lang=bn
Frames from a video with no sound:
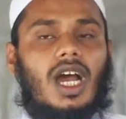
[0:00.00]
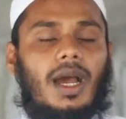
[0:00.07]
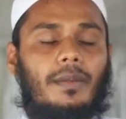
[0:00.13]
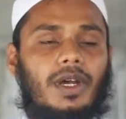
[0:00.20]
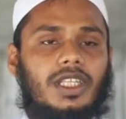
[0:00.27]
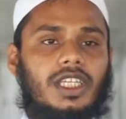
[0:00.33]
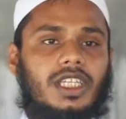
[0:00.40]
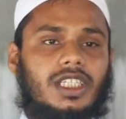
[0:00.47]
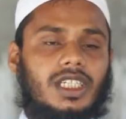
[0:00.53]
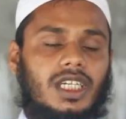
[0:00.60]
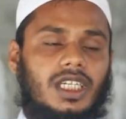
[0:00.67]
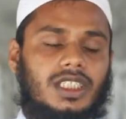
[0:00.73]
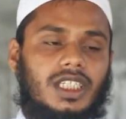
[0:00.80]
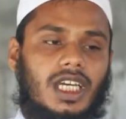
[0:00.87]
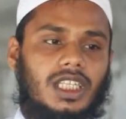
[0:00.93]
আমাদেরকে
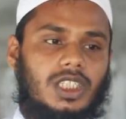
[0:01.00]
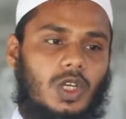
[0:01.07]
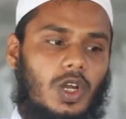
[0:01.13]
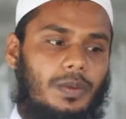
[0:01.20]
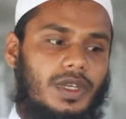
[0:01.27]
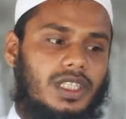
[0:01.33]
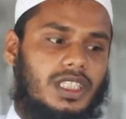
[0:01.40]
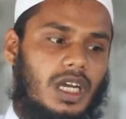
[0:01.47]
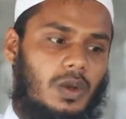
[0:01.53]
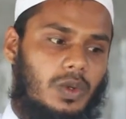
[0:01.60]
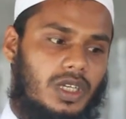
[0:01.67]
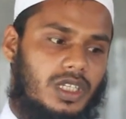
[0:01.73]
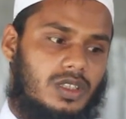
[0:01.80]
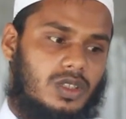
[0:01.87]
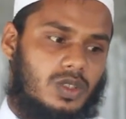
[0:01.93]
জানতে হবে
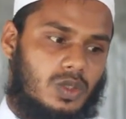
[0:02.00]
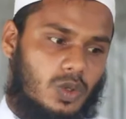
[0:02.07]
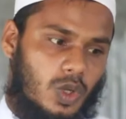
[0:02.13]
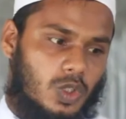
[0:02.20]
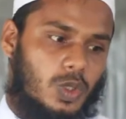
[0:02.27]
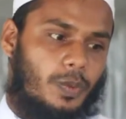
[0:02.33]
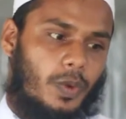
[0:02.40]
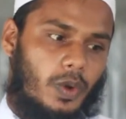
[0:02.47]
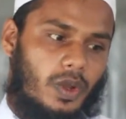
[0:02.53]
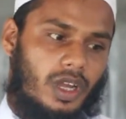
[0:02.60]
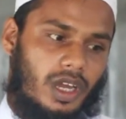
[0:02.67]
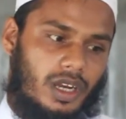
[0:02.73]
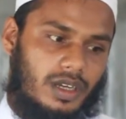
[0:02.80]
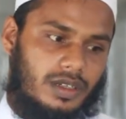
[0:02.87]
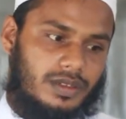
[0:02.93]
তাওহিদ কত
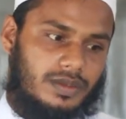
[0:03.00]
প্রকার